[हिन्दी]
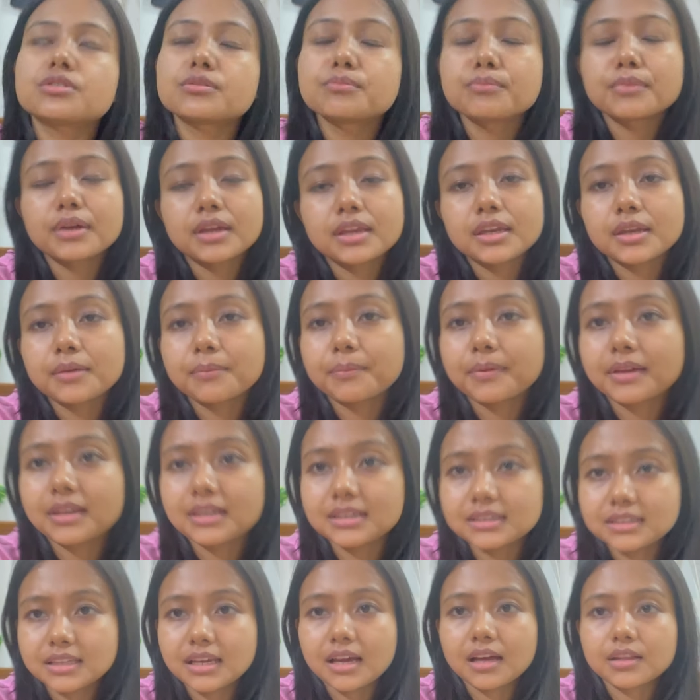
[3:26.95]
महीने पहले
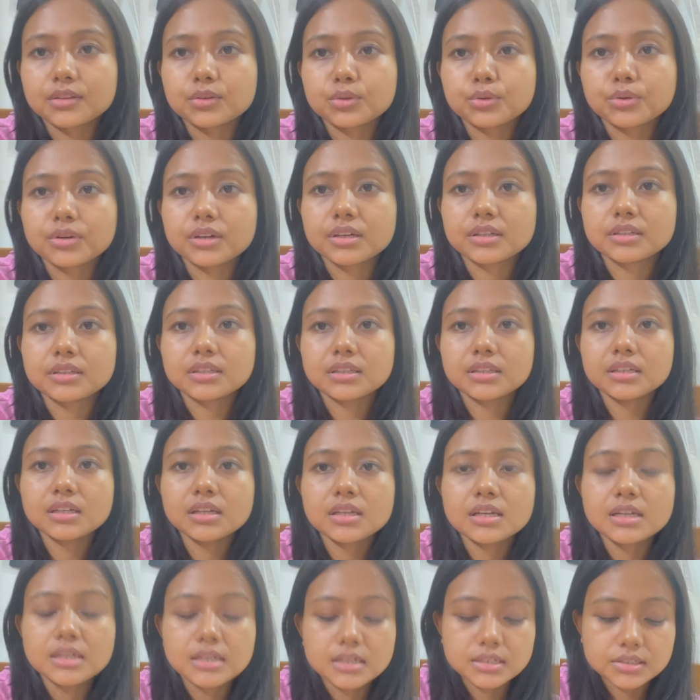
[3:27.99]
देहांत हो गई थी
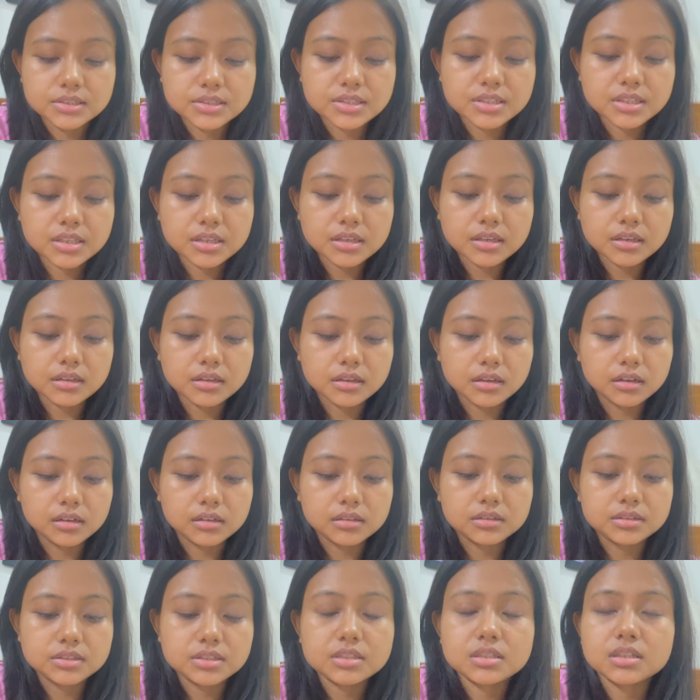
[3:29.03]
जिसकी
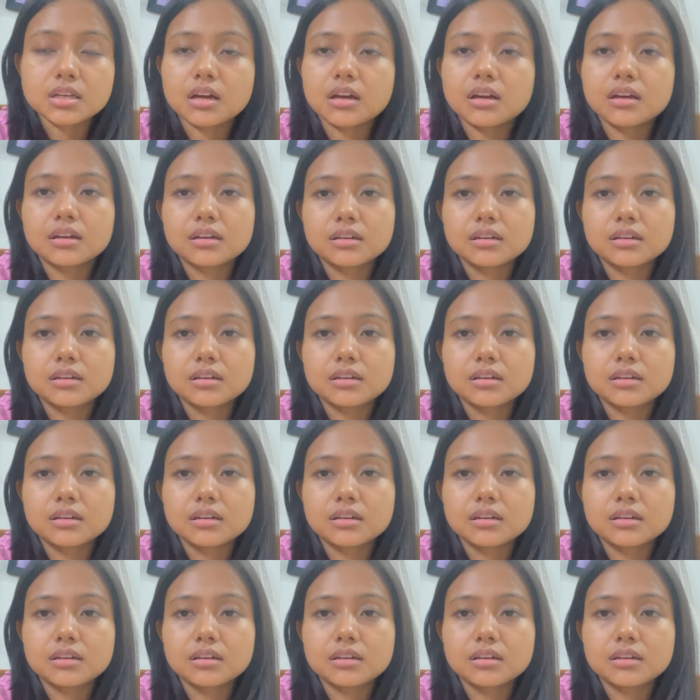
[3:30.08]
जिसका